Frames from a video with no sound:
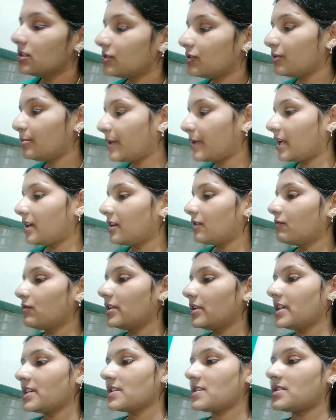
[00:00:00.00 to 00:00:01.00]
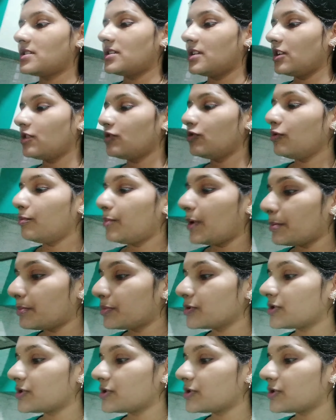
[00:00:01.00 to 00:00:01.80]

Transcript: సో ఇప్పుడు అన్నం వండేస్తున్నాను పప్పు